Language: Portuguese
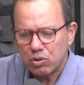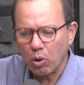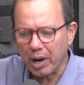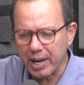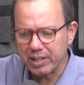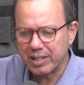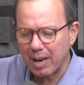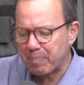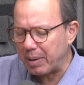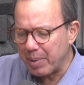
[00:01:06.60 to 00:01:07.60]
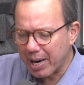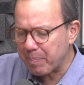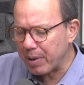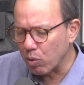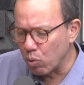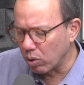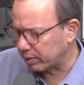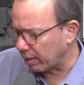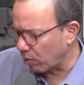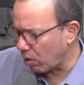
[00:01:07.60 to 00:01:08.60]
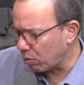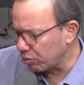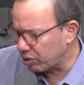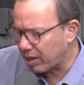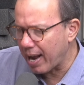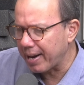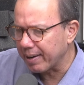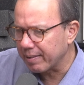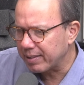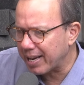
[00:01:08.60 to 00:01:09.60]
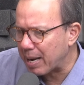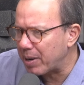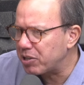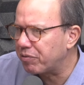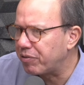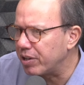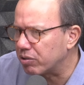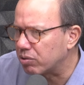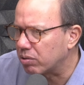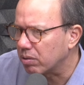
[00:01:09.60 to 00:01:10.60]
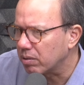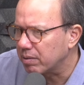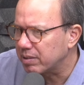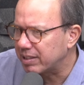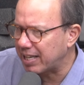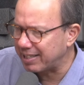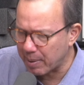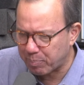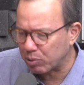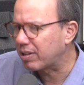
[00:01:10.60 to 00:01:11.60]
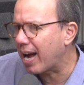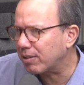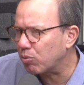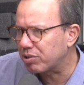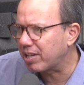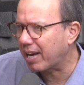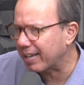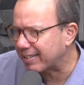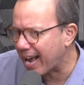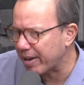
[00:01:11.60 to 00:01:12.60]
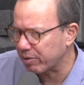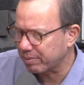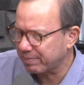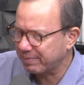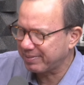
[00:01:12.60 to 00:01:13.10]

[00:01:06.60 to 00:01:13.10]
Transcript: Sorães, a primeira pergunta, logo de cara. O que é, é mais difícil, ser deputado ou secretário?